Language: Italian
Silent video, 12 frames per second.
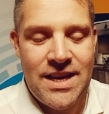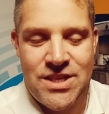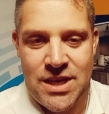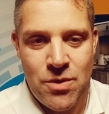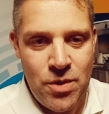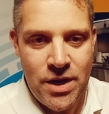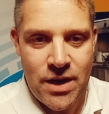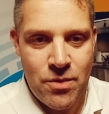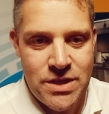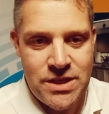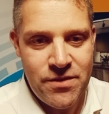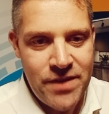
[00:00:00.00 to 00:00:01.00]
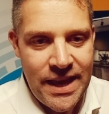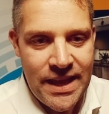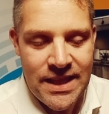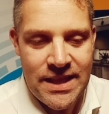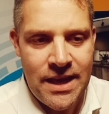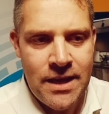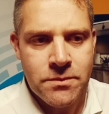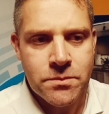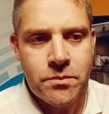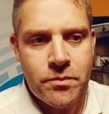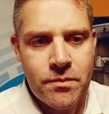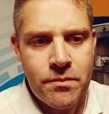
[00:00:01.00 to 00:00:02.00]
seguire questi eventi
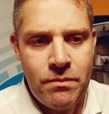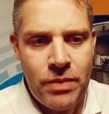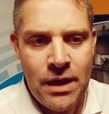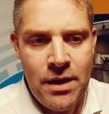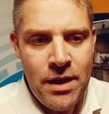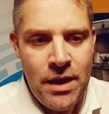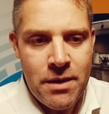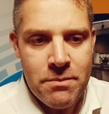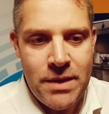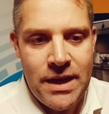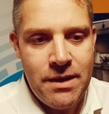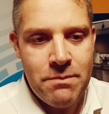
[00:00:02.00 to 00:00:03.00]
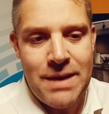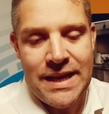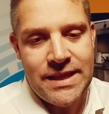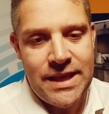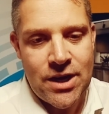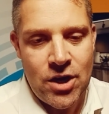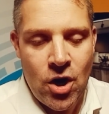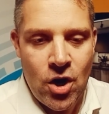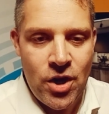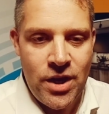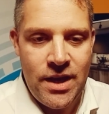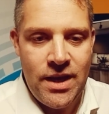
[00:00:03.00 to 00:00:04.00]
mi
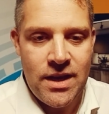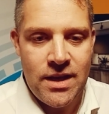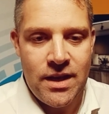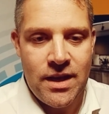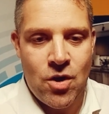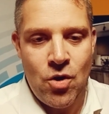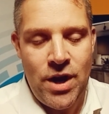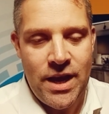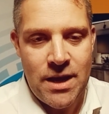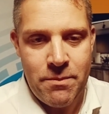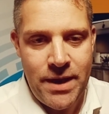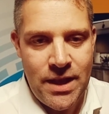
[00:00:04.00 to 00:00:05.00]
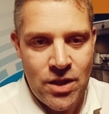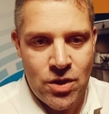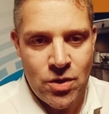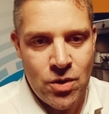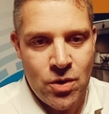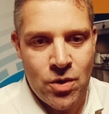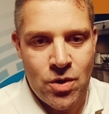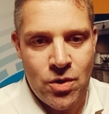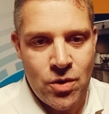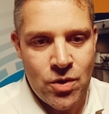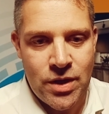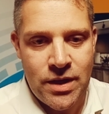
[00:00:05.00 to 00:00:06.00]
manterrò il collegamento
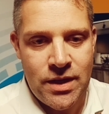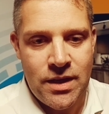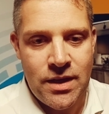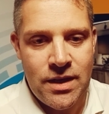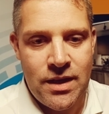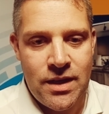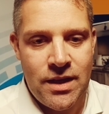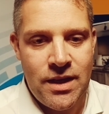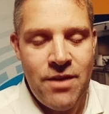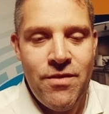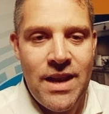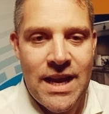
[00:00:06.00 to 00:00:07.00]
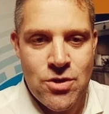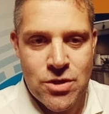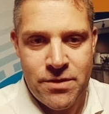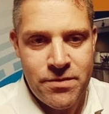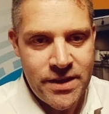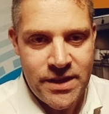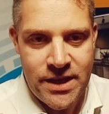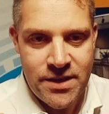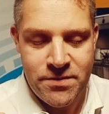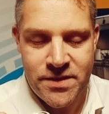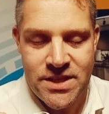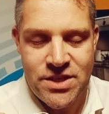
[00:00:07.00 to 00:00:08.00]
con uh, il villaggio San
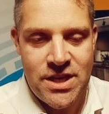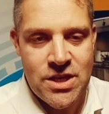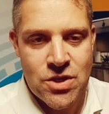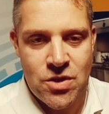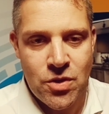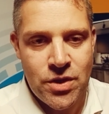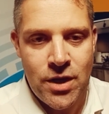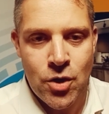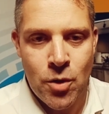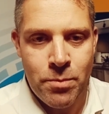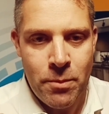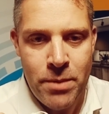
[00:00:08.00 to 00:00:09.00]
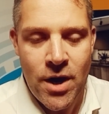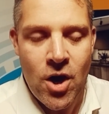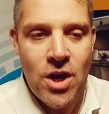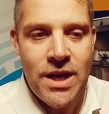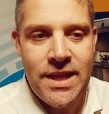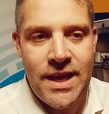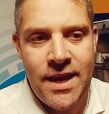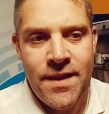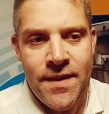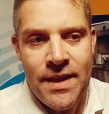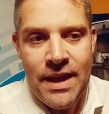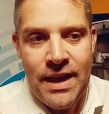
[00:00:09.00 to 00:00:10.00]
Francesco del gruppo Bioliday
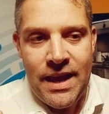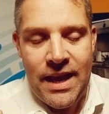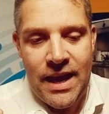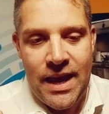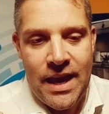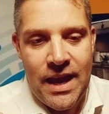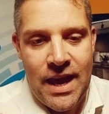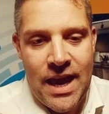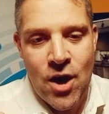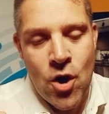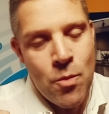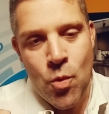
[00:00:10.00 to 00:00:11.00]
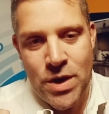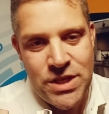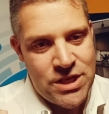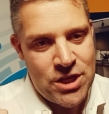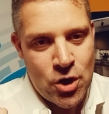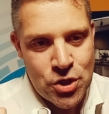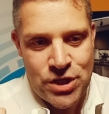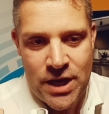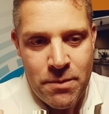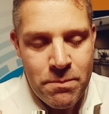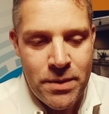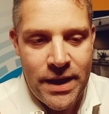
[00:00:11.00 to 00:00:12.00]
e, e comunque ci sarò
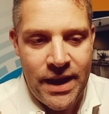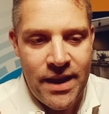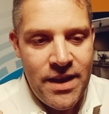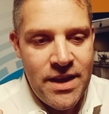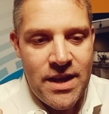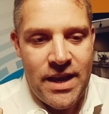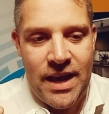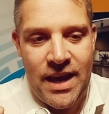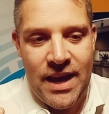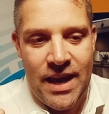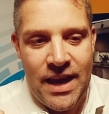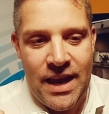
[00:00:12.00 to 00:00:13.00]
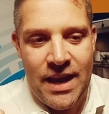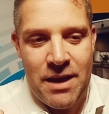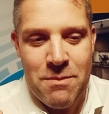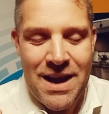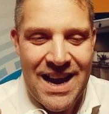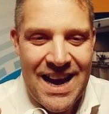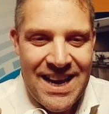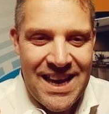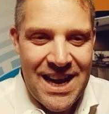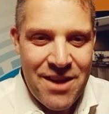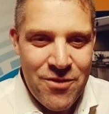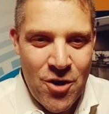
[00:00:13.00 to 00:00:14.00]
sempre e magari
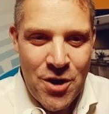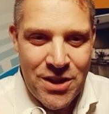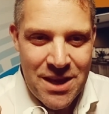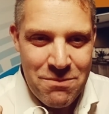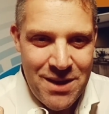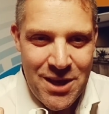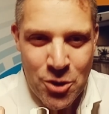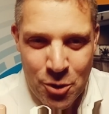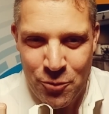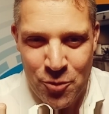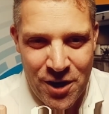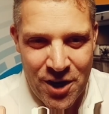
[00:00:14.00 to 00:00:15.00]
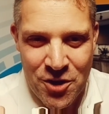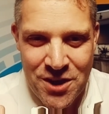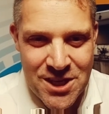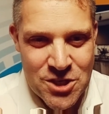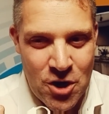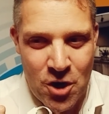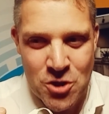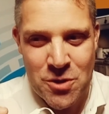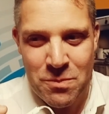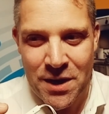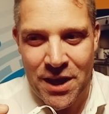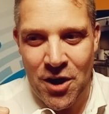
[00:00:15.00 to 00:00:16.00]
alle volte mi intrufulerò di nascosto
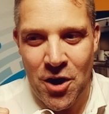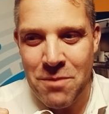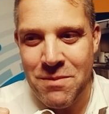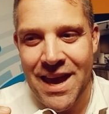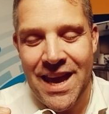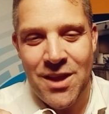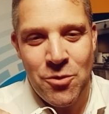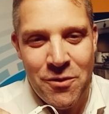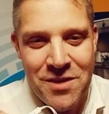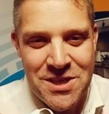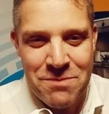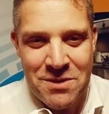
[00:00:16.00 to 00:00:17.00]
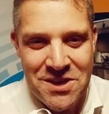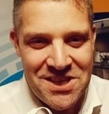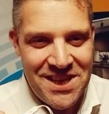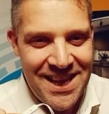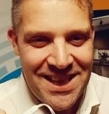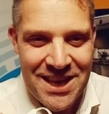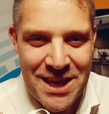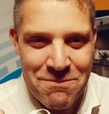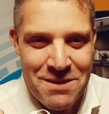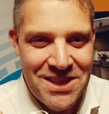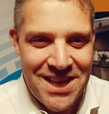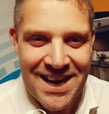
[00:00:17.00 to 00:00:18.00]
perché ho i miei due vicepresidenti che
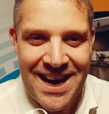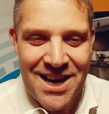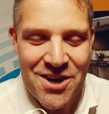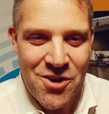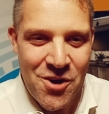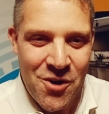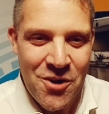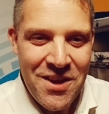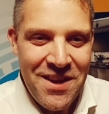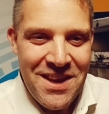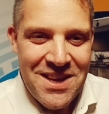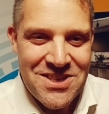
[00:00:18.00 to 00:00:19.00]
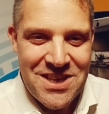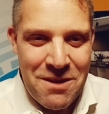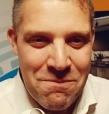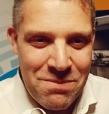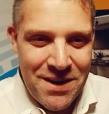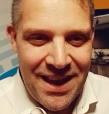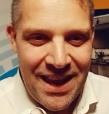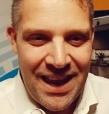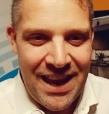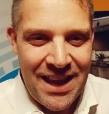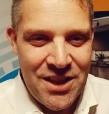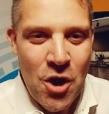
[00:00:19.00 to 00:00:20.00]
mi terranno
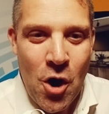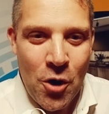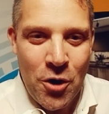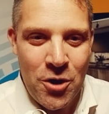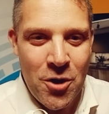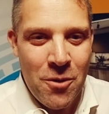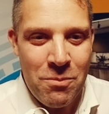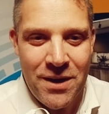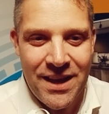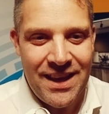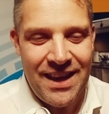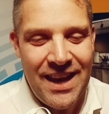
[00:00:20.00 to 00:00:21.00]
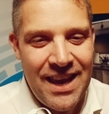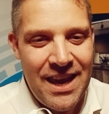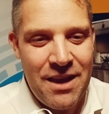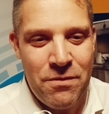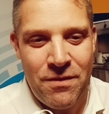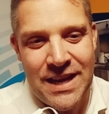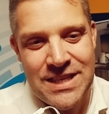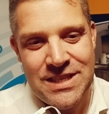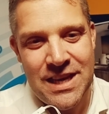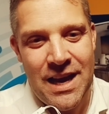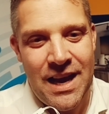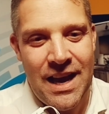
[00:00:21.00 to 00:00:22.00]
sempre d'occhio perché
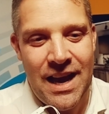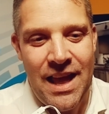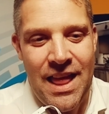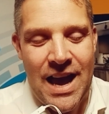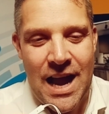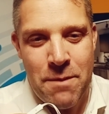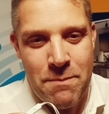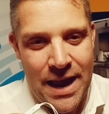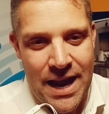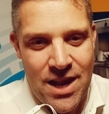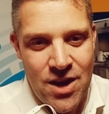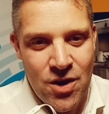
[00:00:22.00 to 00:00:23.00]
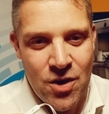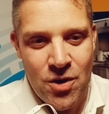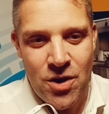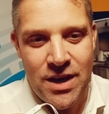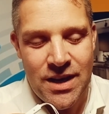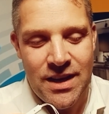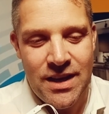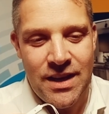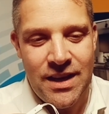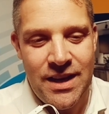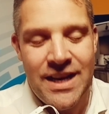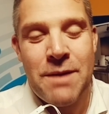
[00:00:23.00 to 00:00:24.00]
faccia al meglio il,
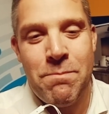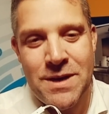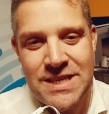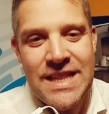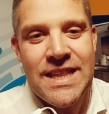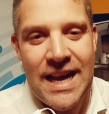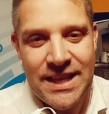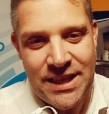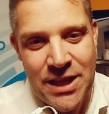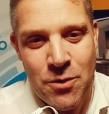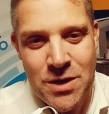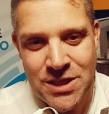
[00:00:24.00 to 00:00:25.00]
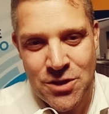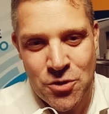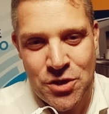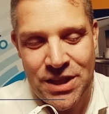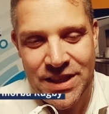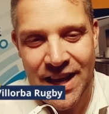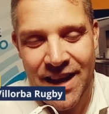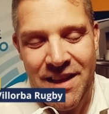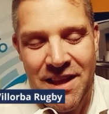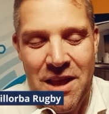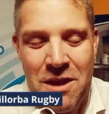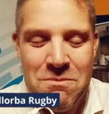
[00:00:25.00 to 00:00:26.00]
il rappresentante di questa società
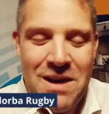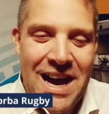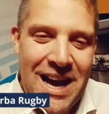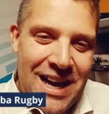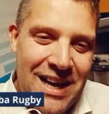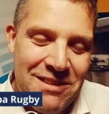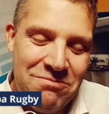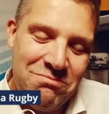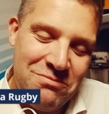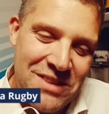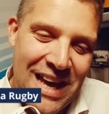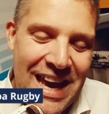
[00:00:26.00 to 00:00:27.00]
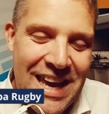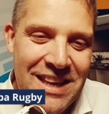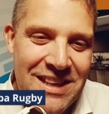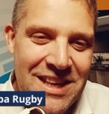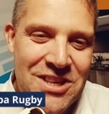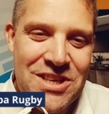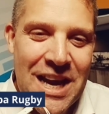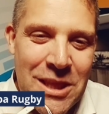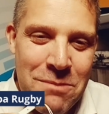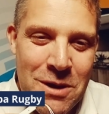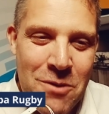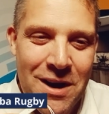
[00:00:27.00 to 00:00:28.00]
ma dai,
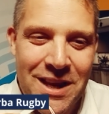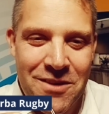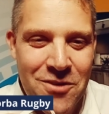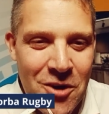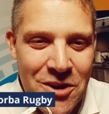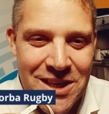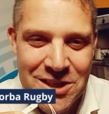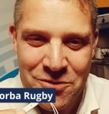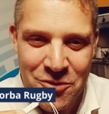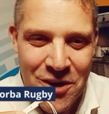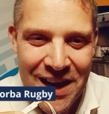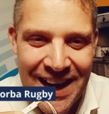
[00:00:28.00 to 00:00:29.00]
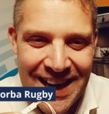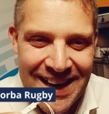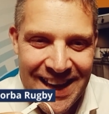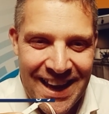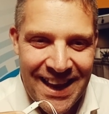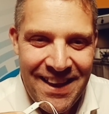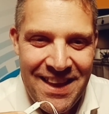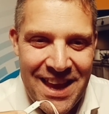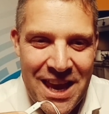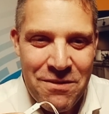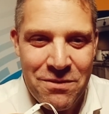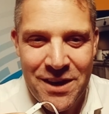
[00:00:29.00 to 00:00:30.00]
lasciatemi qualche volta sfogare e,
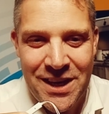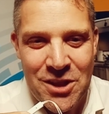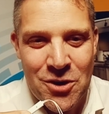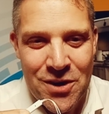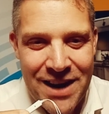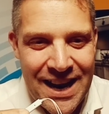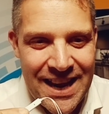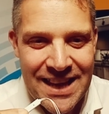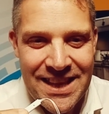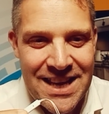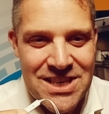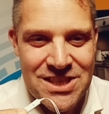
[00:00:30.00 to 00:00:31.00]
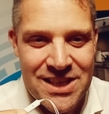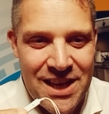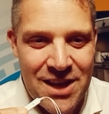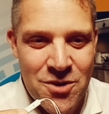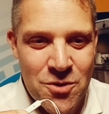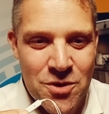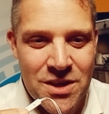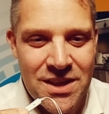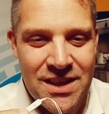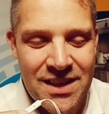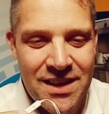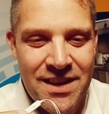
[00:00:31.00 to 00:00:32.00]
e ritornare ad essere un,
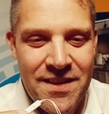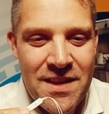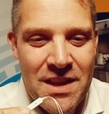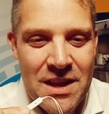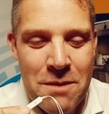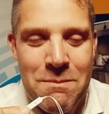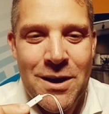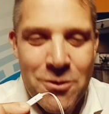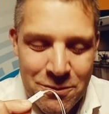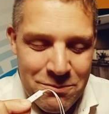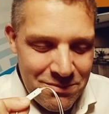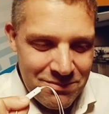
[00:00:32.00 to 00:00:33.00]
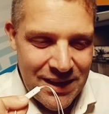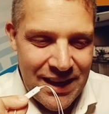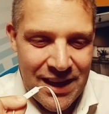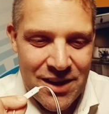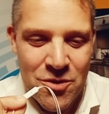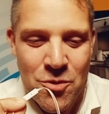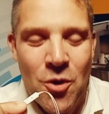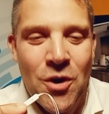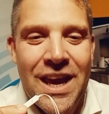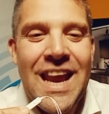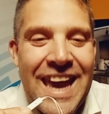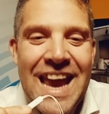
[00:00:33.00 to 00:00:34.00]
eh, manu- eh, uno
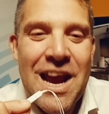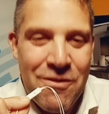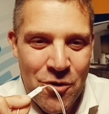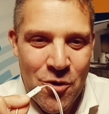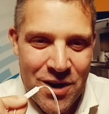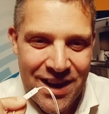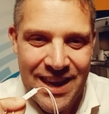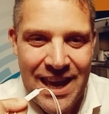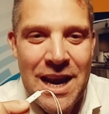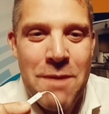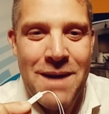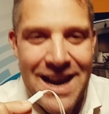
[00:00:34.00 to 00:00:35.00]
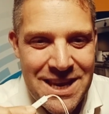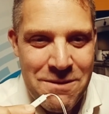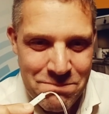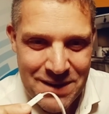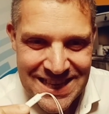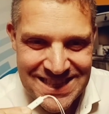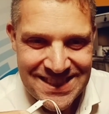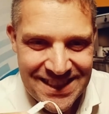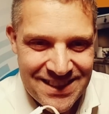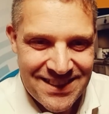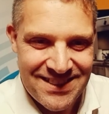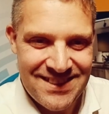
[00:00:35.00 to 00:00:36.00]
che, che lavora, che ha le mani in pasta.